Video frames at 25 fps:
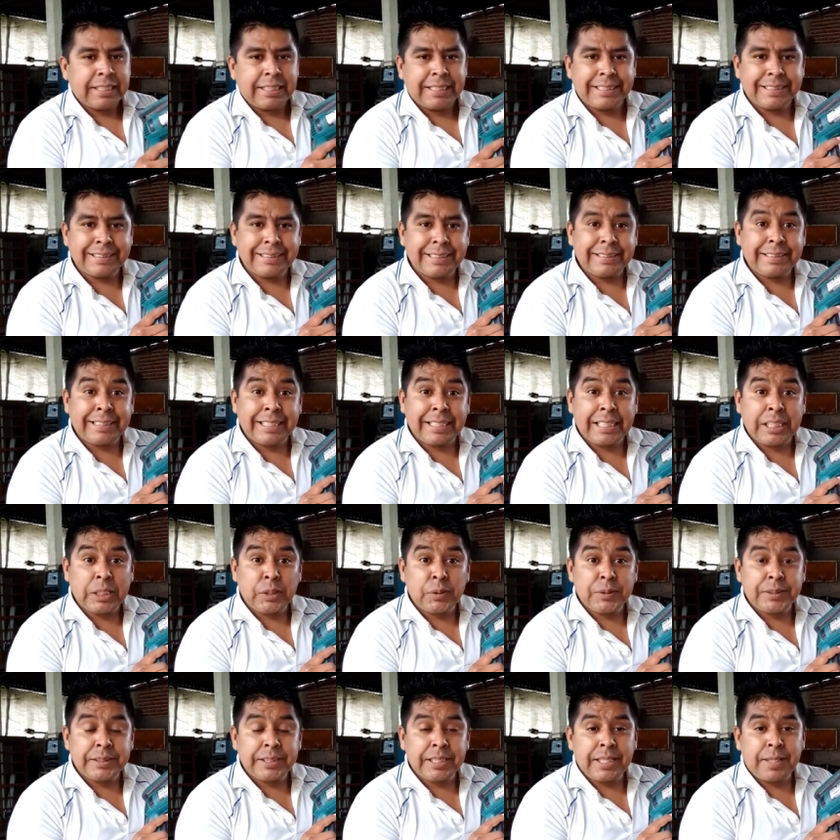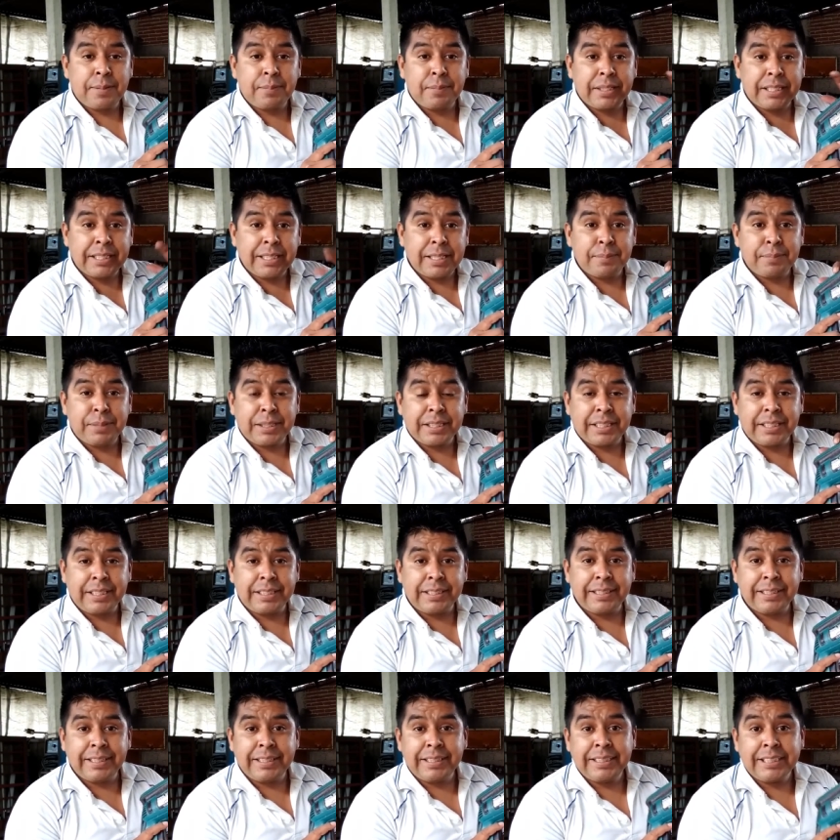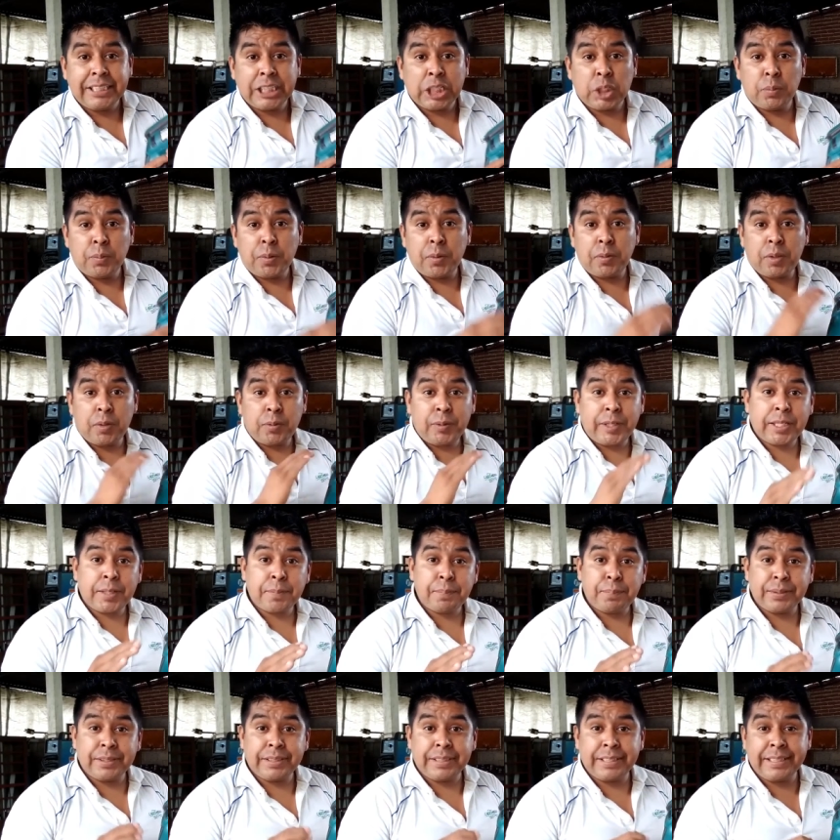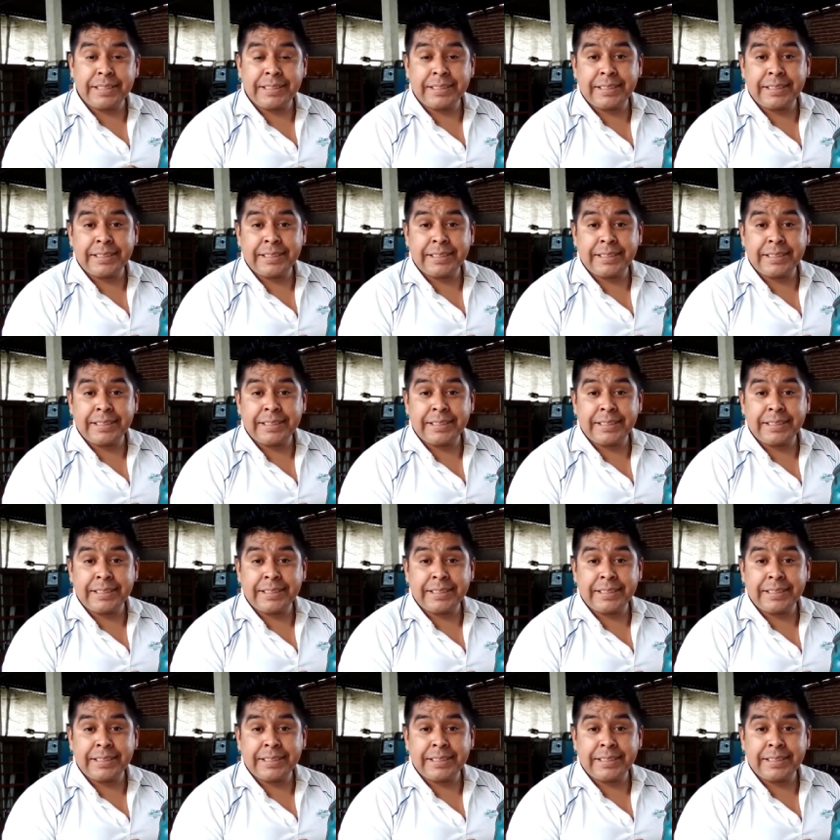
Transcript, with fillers: Este taladro es de la marca Maquita y como vuelvo a repetir,